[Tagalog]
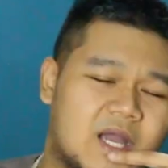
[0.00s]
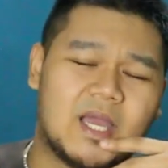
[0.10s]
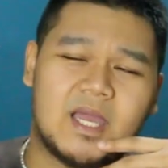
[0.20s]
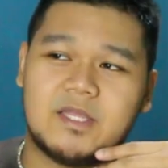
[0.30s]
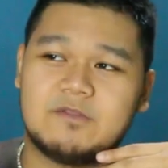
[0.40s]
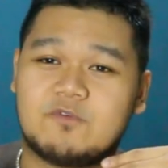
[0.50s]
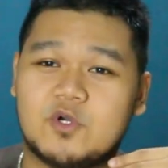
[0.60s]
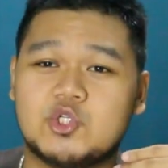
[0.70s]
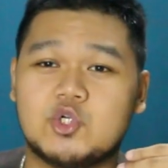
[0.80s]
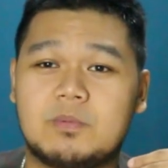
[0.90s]
And
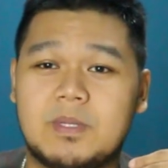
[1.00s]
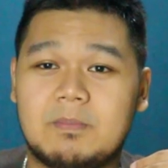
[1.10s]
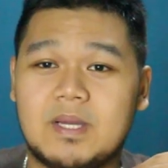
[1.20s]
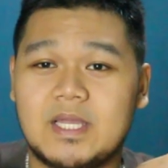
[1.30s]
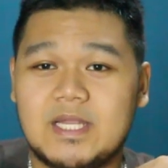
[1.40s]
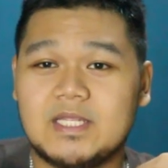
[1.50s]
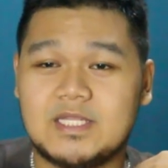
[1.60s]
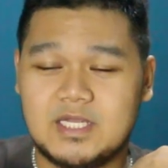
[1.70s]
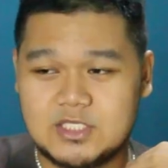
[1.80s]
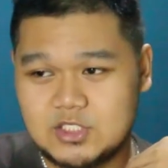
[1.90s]
for sure, may mga
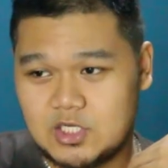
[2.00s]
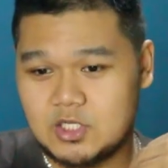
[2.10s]
ilan-ilan dyan